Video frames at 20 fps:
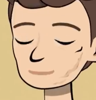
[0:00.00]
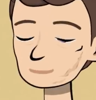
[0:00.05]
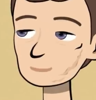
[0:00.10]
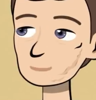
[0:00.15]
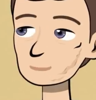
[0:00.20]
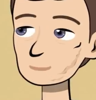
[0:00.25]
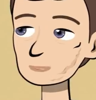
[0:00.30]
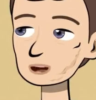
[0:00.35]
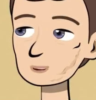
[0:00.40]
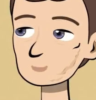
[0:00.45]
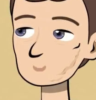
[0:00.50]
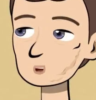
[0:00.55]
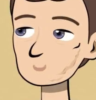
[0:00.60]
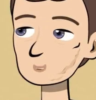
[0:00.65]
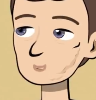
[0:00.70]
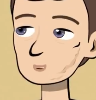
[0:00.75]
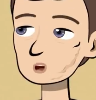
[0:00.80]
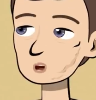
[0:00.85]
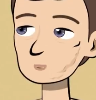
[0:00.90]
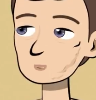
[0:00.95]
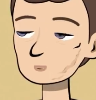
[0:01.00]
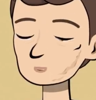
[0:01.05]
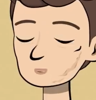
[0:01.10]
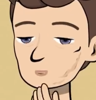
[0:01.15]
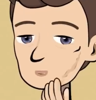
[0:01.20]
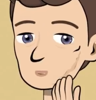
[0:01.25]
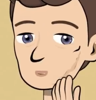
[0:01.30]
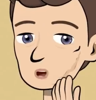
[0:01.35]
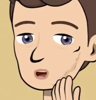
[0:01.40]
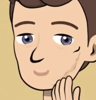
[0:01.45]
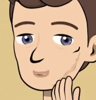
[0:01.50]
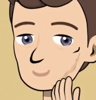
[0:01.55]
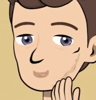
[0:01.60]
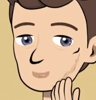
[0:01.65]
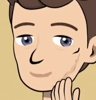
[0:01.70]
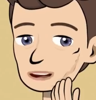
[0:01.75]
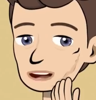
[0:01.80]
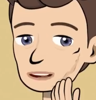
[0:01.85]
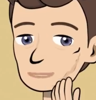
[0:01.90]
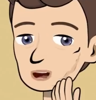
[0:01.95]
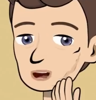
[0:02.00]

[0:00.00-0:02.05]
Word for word: J'aimais cette fille, je l'aimais plus que